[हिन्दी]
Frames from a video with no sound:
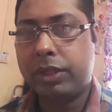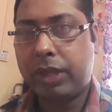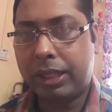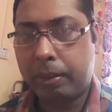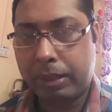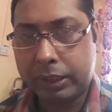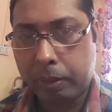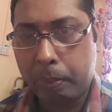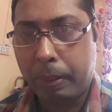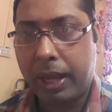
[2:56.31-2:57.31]
ज़्यादा
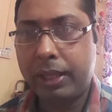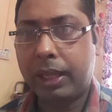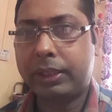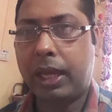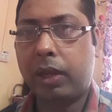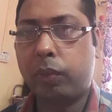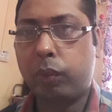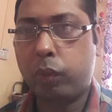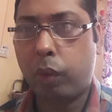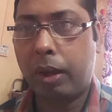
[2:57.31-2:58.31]
मात्रा में पाया जाता है
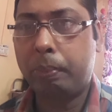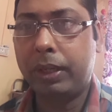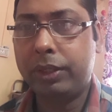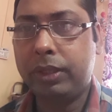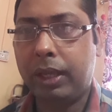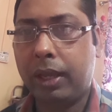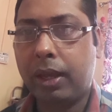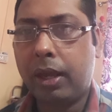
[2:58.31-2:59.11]
उनको आप लीजिए